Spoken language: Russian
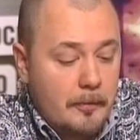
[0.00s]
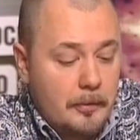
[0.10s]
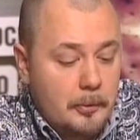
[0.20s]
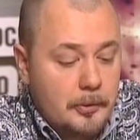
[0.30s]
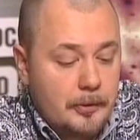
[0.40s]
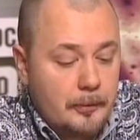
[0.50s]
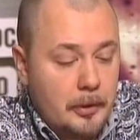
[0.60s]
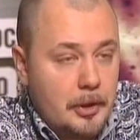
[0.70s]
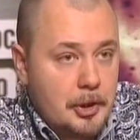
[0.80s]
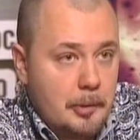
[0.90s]
приведу
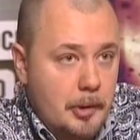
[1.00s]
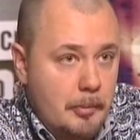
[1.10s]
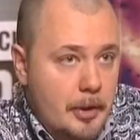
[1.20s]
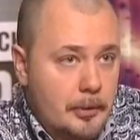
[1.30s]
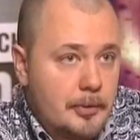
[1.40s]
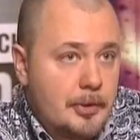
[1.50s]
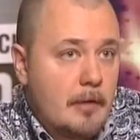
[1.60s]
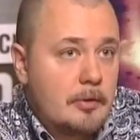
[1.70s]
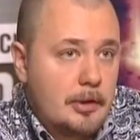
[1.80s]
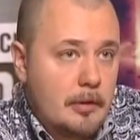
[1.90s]
свой личный пример. То есть mm.
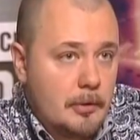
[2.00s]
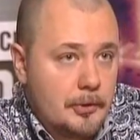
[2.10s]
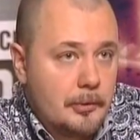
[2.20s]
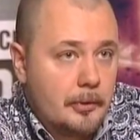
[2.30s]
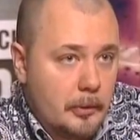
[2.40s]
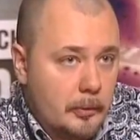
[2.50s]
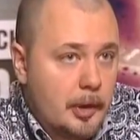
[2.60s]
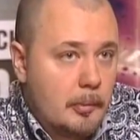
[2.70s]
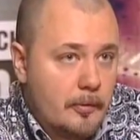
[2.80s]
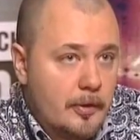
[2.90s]
я вот за революционный
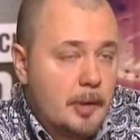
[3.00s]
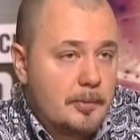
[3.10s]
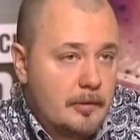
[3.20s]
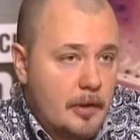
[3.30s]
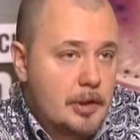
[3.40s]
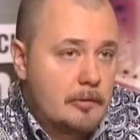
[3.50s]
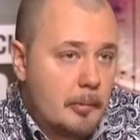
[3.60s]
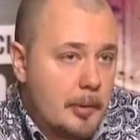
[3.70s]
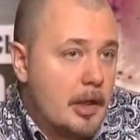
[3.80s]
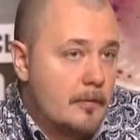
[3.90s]
год, я был в Египте дважды, в
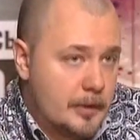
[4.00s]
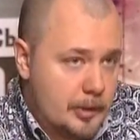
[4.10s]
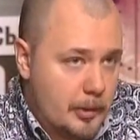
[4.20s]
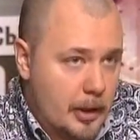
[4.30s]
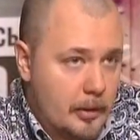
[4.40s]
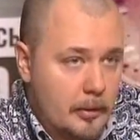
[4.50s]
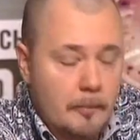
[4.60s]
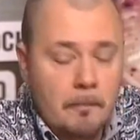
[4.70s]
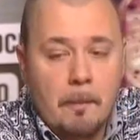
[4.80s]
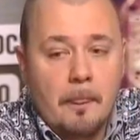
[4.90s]
апреле и в октябре.
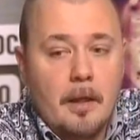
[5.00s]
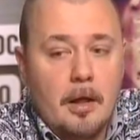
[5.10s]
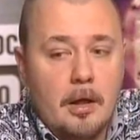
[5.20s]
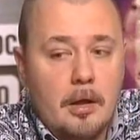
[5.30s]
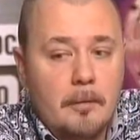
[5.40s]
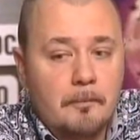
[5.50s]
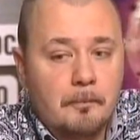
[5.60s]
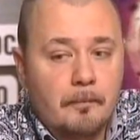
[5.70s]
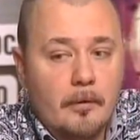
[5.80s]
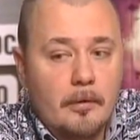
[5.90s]
Mm -hmm.
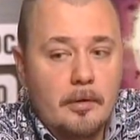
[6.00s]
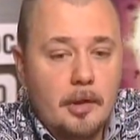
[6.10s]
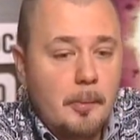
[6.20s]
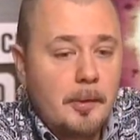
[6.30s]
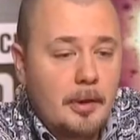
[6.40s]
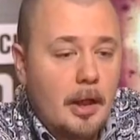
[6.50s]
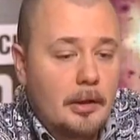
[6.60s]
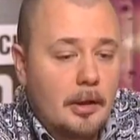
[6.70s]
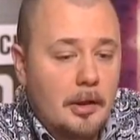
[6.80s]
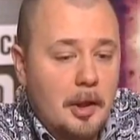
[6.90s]
а, Египет –
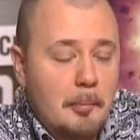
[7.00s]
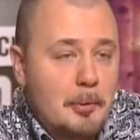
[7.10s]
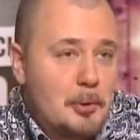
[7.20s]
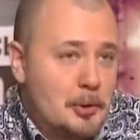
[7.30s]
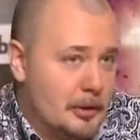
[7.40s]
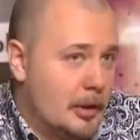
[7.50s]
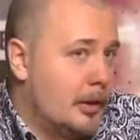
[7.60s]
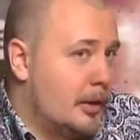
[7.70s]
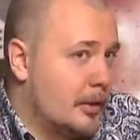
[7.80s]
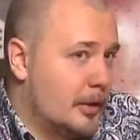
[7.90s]
это не площадь
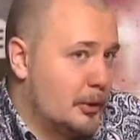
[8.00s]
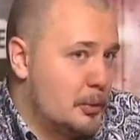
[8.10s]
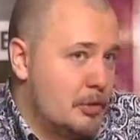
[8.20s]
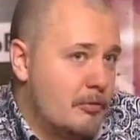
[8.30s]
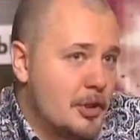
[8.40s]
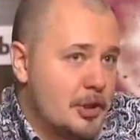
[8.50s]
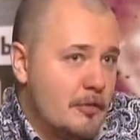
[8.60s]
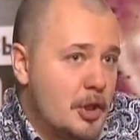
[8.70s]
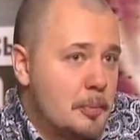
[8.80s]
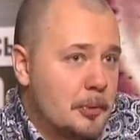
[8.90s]
Тахрир. Это очень
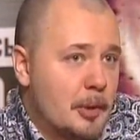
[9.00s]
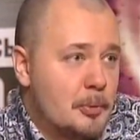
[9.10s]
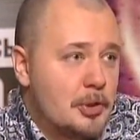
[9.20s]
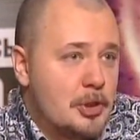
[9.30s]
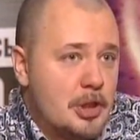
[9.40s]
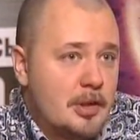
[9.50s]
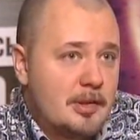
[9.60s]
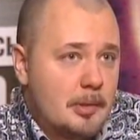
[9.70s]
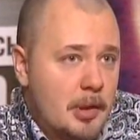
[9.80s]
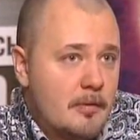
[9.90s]
важная вещь, потому что
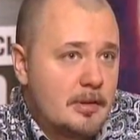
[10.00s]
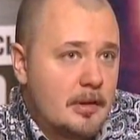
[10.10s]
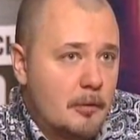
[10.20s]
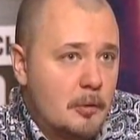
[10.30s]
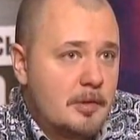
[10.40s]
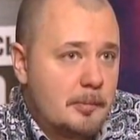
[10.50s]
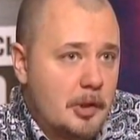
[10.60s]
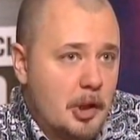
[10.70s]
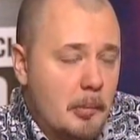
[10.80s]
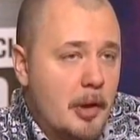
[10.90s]
через СМИ в основном
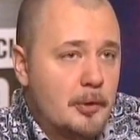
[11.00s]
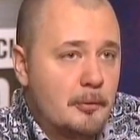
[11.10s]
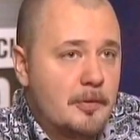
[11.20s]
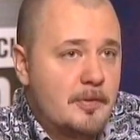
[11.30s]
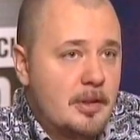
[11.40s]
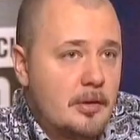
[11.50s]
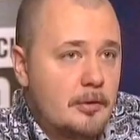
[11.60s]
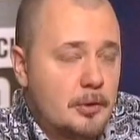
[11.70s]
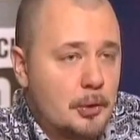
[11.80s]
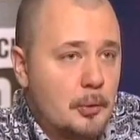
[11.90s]
воспринимают вот
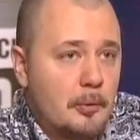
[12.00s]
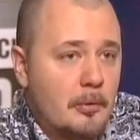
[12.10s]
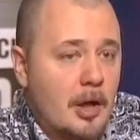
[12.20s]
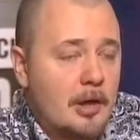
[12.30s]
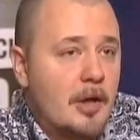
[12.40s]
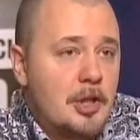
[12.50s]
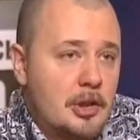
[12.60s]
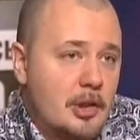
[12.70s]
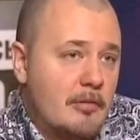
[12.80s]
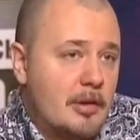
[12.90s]
все, что
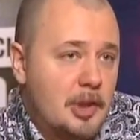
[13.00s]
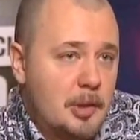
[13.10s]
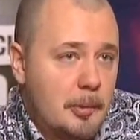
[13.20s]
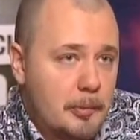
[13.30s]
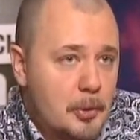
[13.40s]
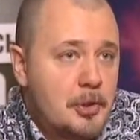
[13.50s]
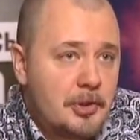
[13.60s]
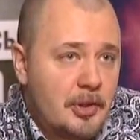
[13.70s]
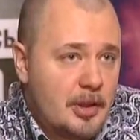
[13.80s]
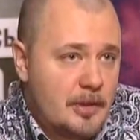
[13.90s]
охваченное волнениями
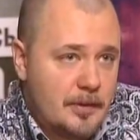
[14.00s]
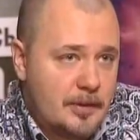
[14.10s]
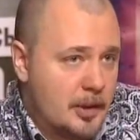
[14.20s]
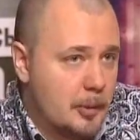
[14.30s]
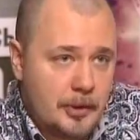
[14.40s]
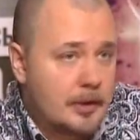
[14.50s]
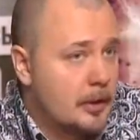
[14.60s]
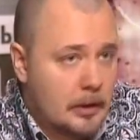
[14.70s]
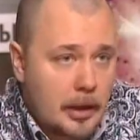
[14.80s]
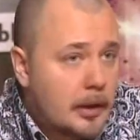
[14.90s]
площадь, это есть весь Египет.
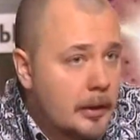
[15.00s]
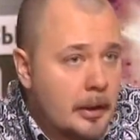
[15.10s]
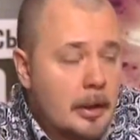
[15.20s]
Это не так,